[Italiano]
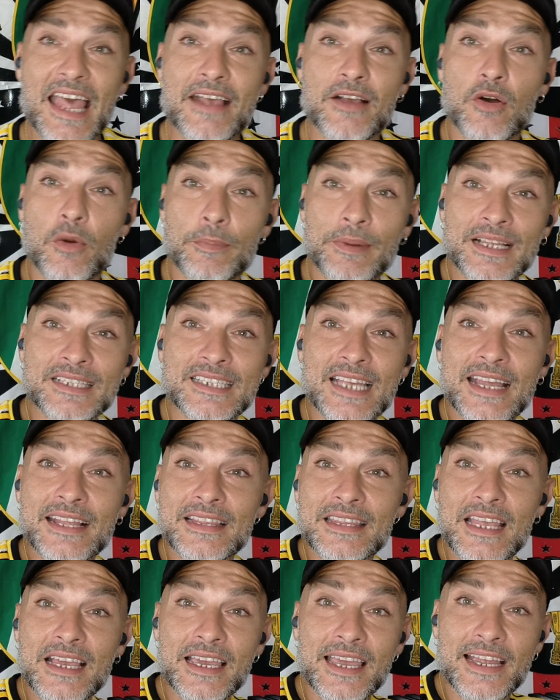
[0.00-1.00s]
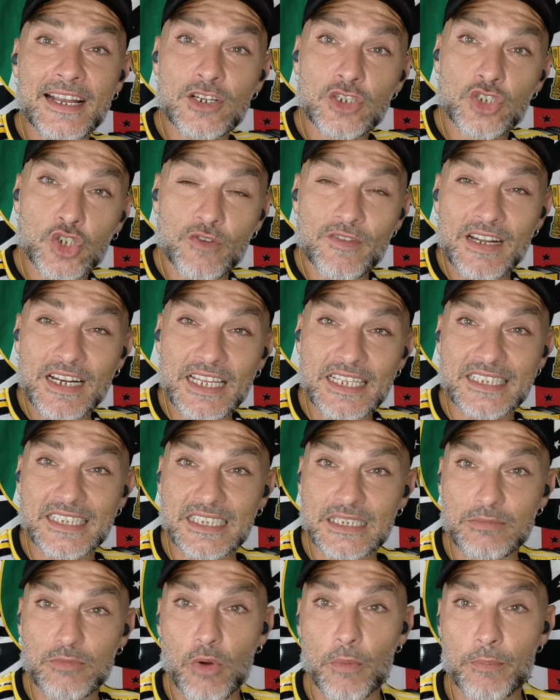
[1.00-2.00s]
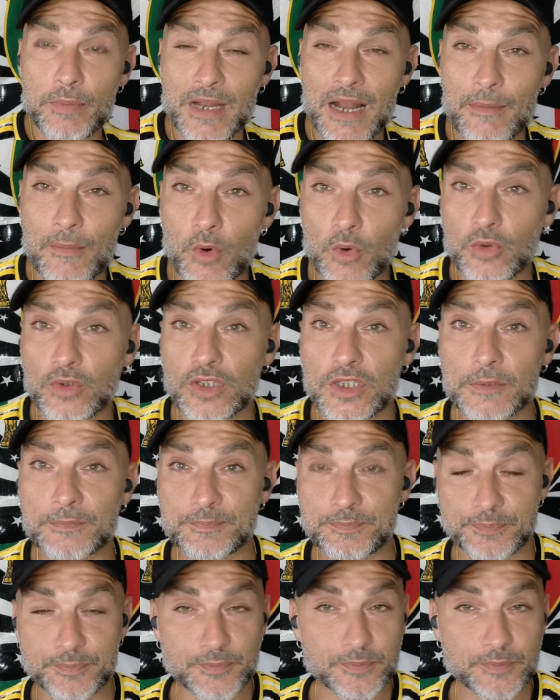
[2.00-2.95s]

tengo presente che il giovanissimo Pinamonti,